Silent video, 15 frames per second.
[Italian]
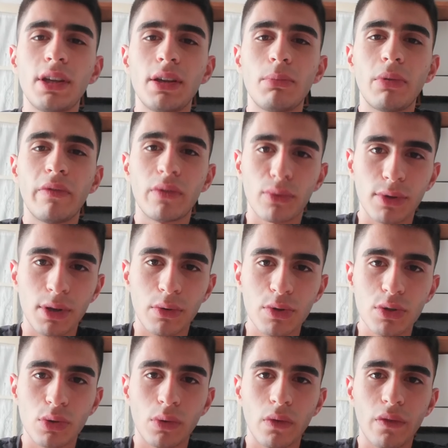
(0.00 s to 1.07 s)
benvenuti in
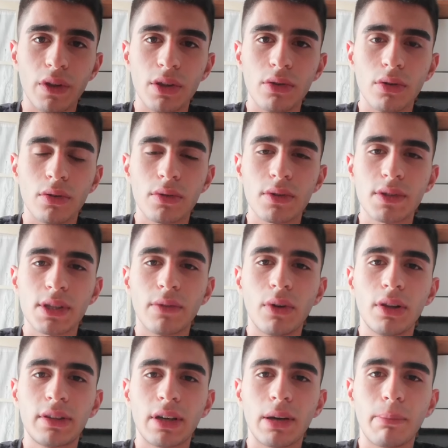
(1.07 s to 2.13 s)
questo nuovo video.
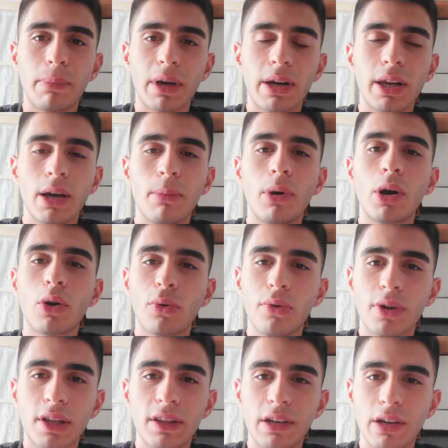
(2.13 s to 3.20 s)
Stavolta parliamo
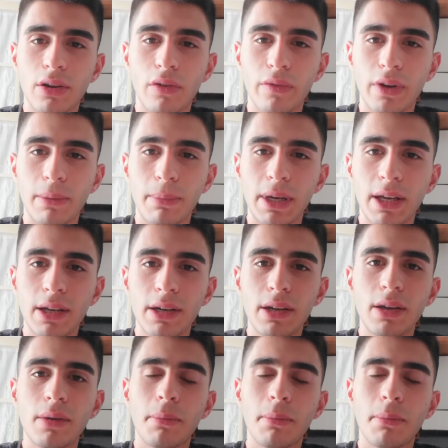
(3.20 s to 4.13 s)
ancora di recovery plan,